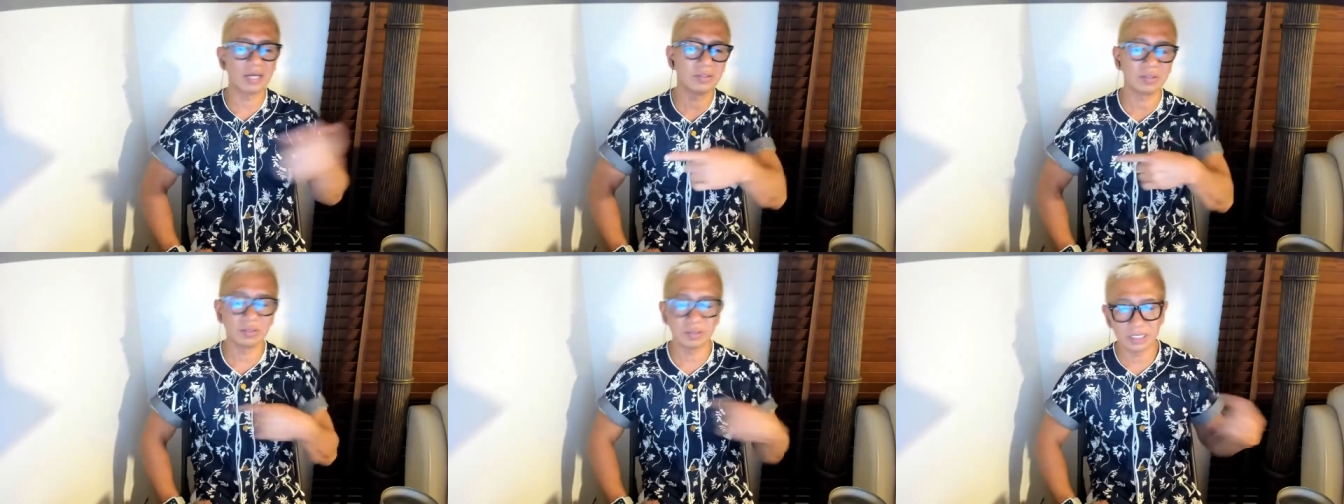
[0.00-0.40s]

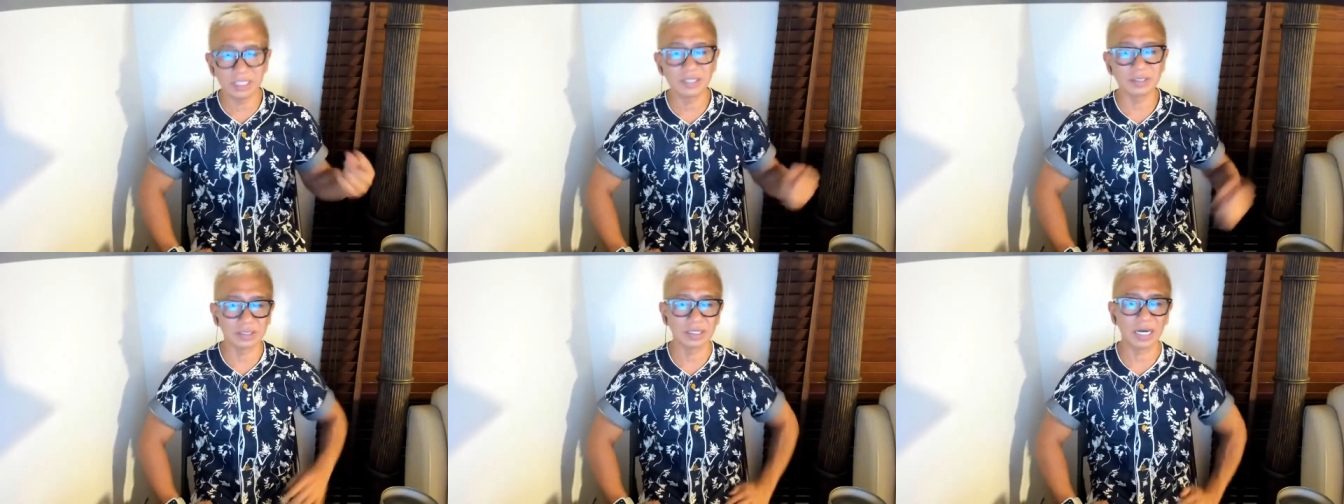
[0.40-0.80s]
の
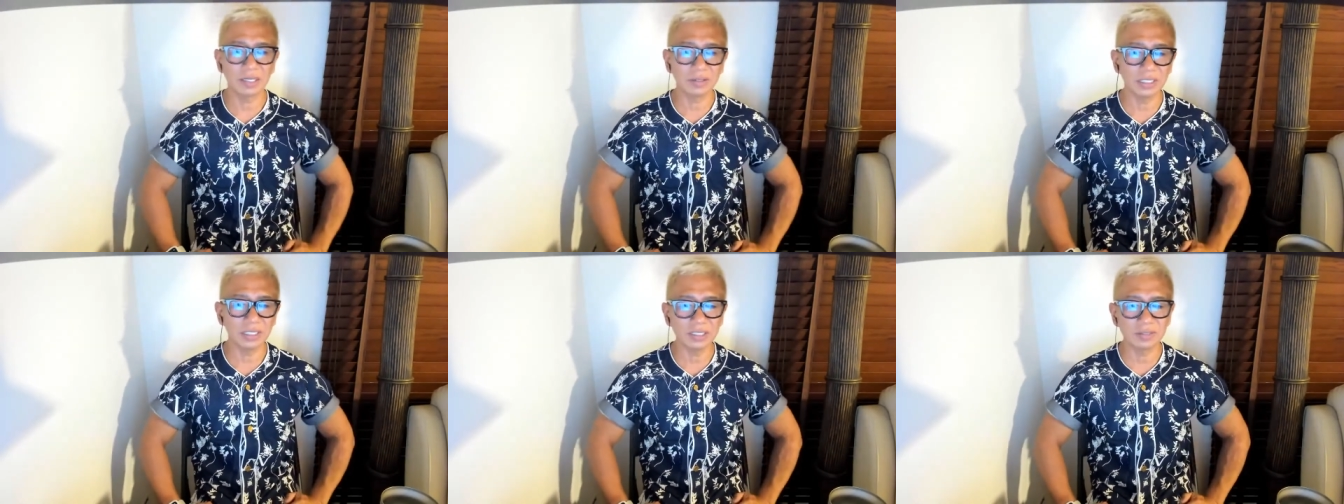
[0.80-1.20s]
リング。あ
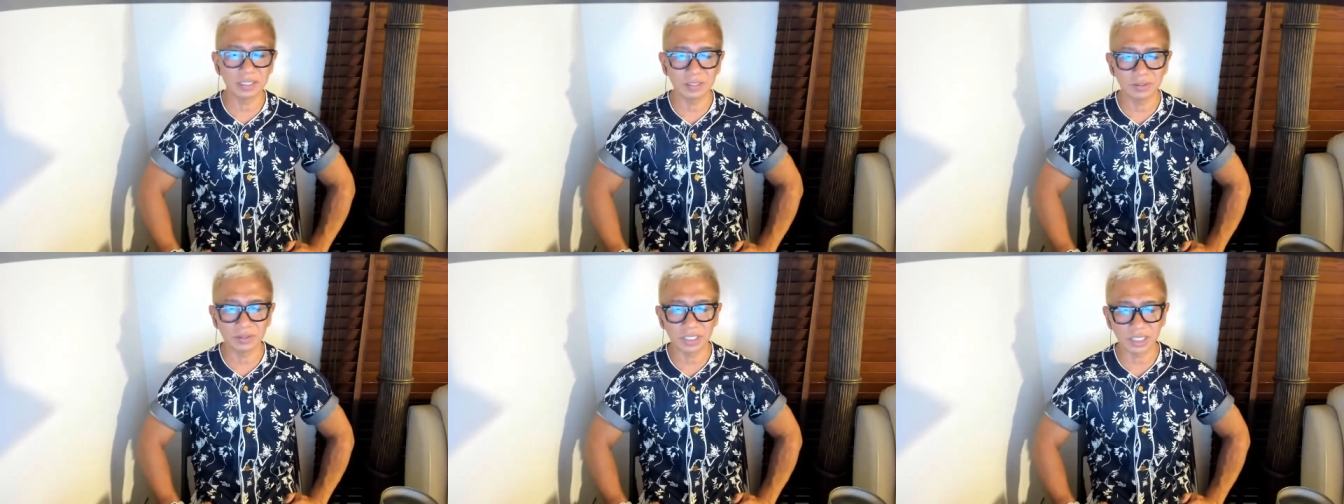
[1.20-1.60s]
のリングは
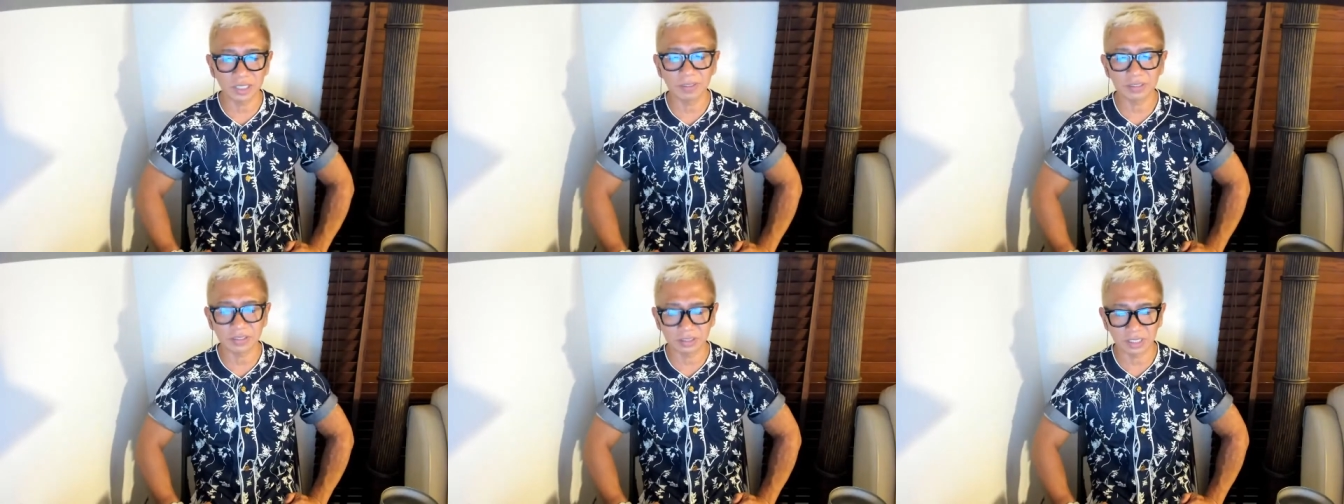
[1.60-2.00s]
用意でき
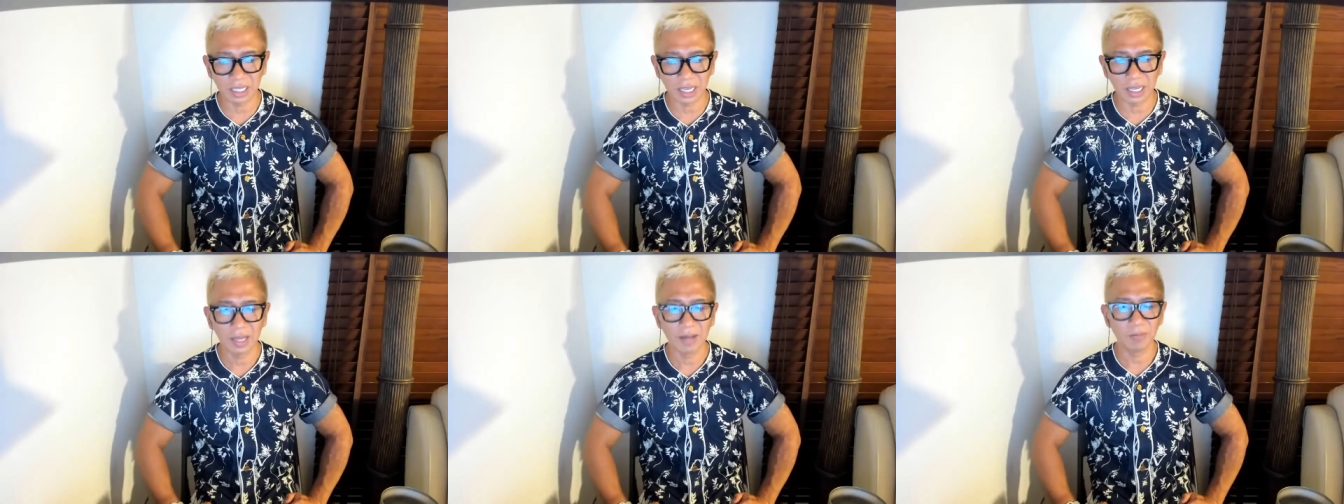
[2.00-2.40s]
ますん
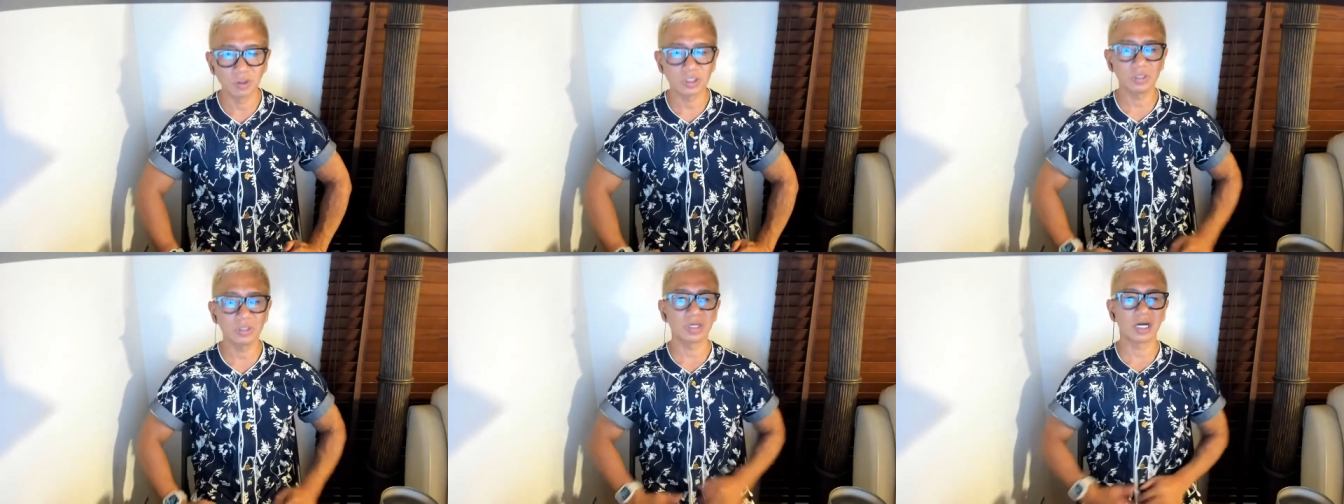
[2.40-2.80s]
で、も
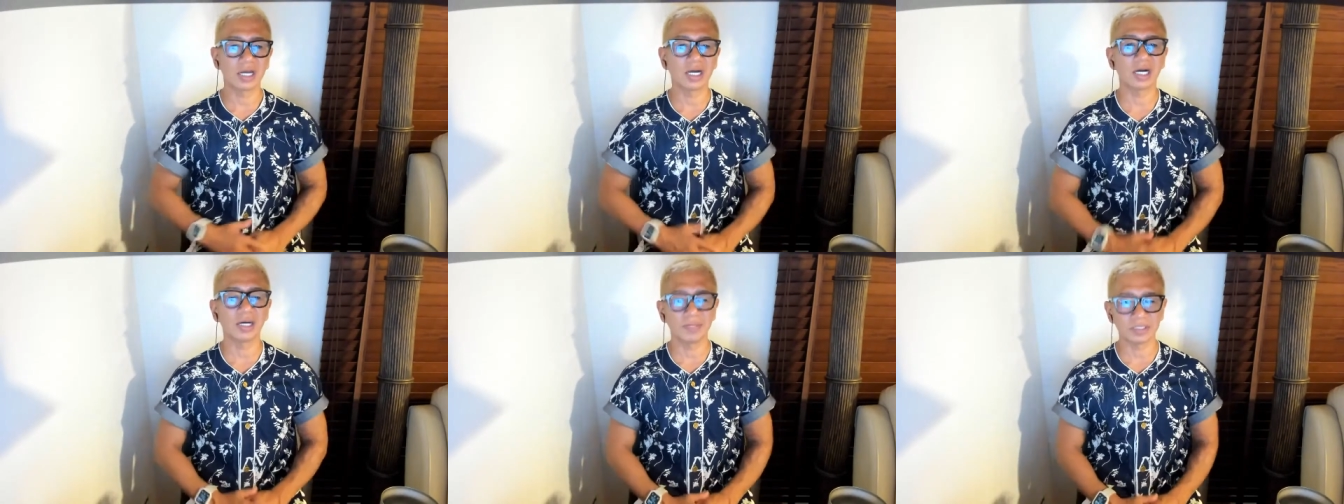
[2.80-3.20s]
ちろん金
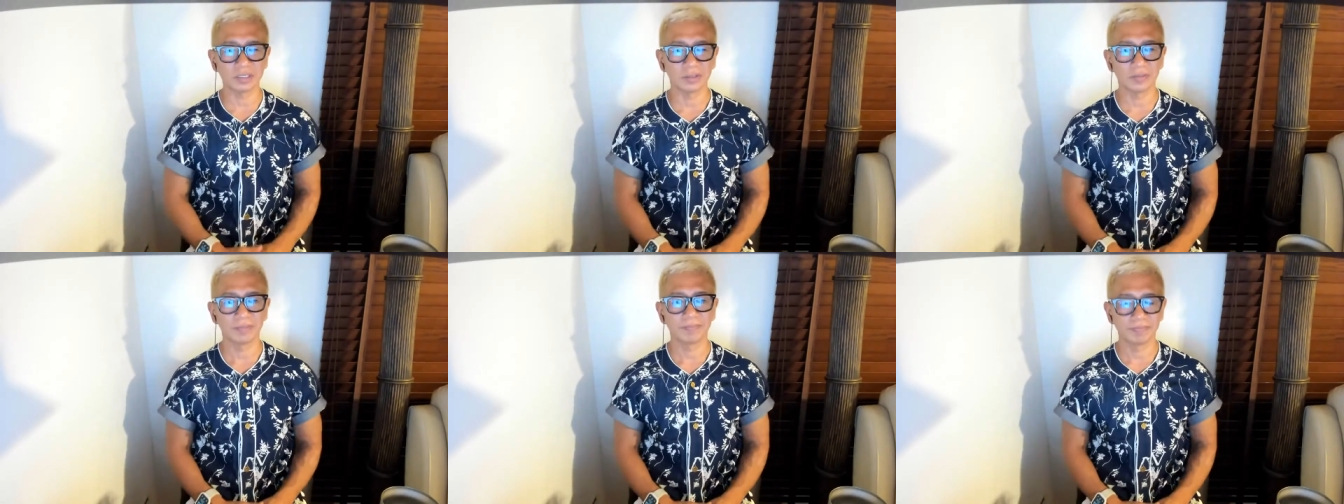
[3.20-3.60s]
かかります
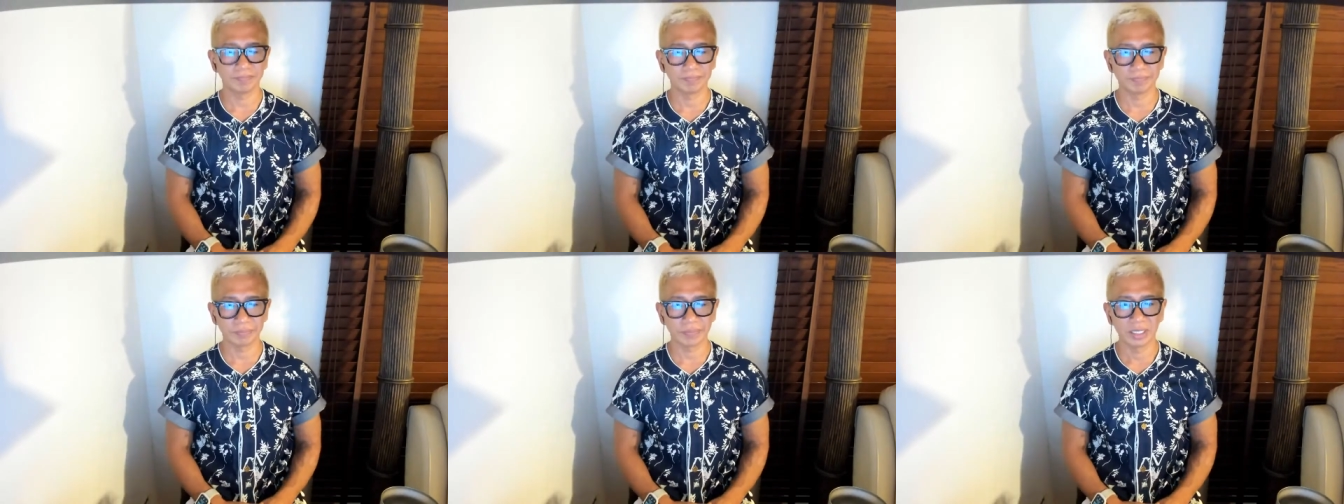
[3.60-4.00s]
よ。
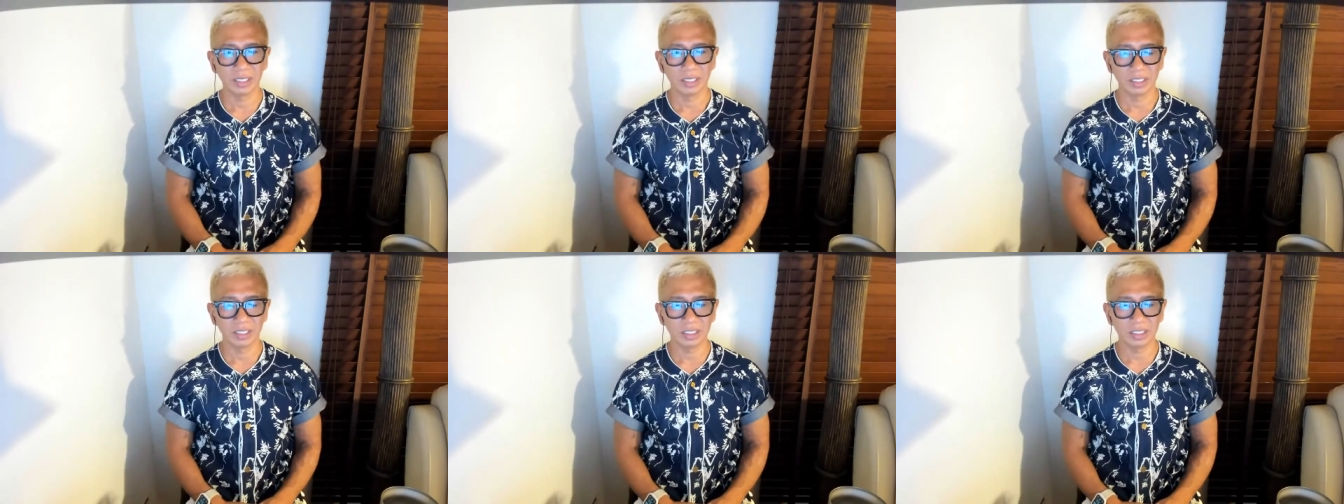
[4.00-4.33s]
う